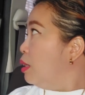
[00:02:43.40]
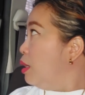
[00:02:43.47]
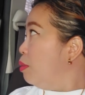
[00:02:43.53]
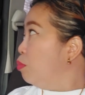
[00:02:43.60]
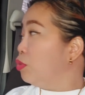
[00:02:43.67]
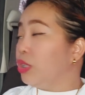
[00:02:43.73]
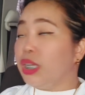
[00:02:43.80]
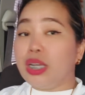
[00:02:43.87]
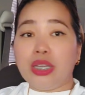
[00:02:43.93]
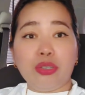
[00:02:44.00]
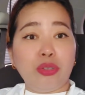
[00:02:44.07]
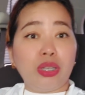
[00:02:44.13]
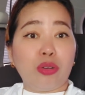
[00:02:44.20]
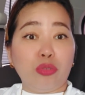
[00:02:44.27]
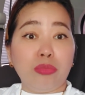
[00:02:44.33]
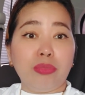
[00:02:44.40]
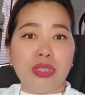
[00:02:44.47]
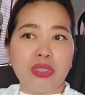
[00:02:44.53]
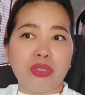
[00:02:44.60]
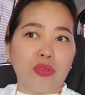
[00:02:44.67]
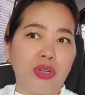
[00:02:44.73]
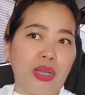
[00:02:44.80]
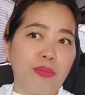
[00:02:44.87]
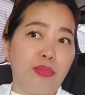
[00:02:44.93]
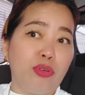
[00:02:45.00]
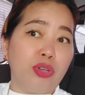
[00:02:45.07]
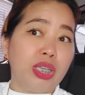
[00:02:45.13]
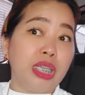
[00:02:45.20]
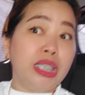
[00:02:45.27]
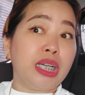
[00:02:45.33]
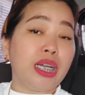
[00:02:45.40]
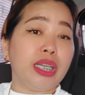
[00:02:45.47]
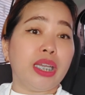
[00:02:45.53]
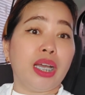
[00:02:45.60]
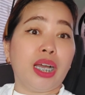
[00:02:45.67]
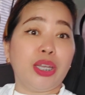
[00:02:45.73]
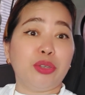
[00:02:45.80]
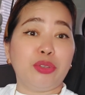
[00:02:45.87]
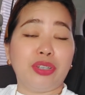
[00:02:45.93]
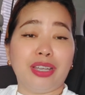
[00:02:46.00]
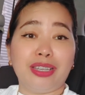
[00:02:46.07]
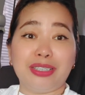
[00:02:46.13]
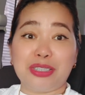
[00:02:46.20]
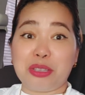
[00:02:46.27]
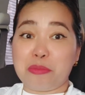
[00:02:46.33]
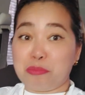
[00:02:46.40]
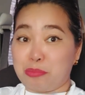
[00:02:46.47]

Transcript: Eh, buti ngayon na-convince ko na. Ang pogi niya kaya ngayon guys.